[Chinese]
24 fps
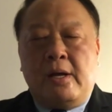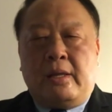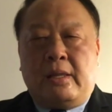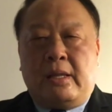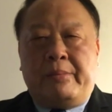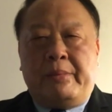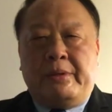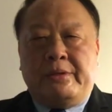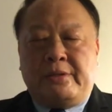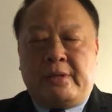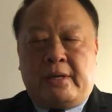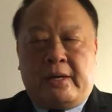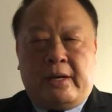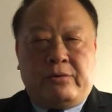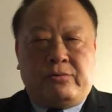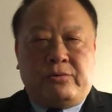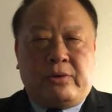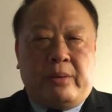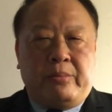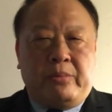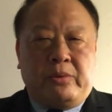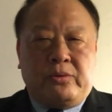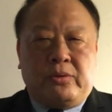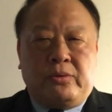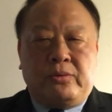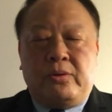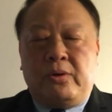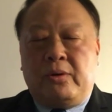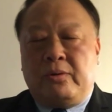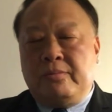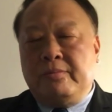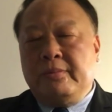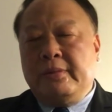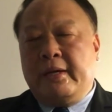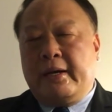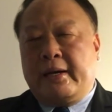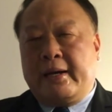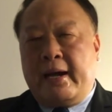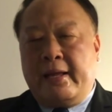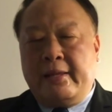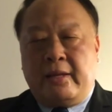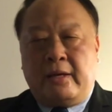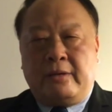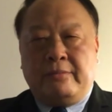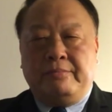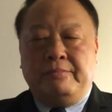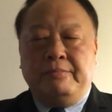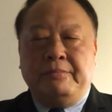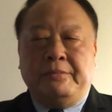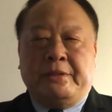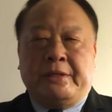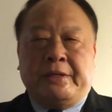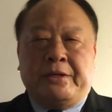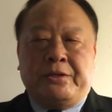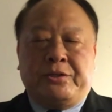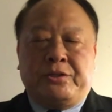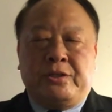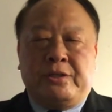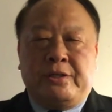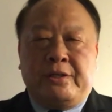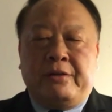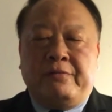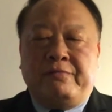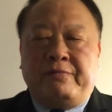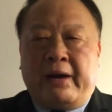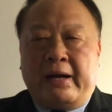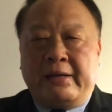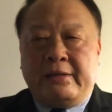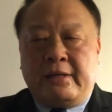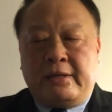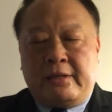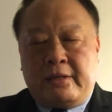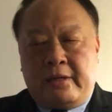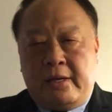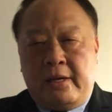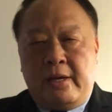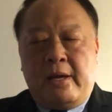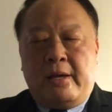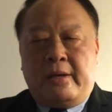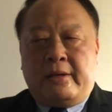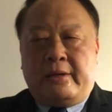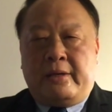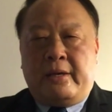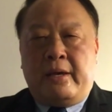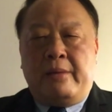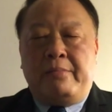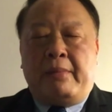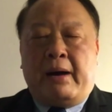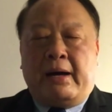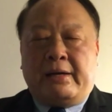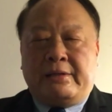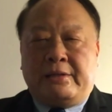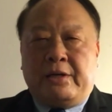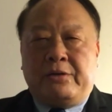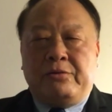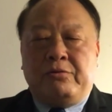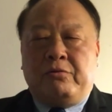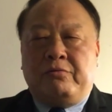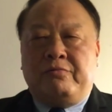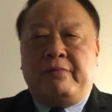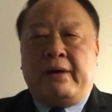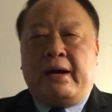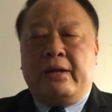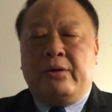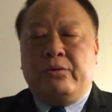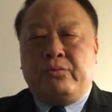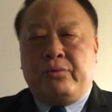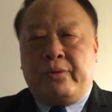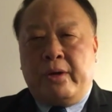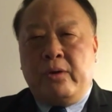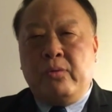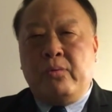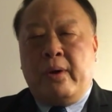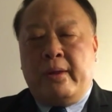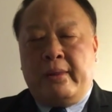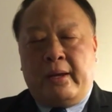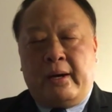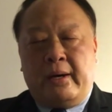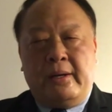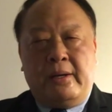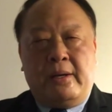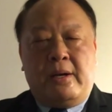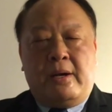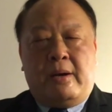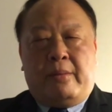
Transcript: 那么显然川普总统也看到这个事情的发展呢，也马上就发了推文了。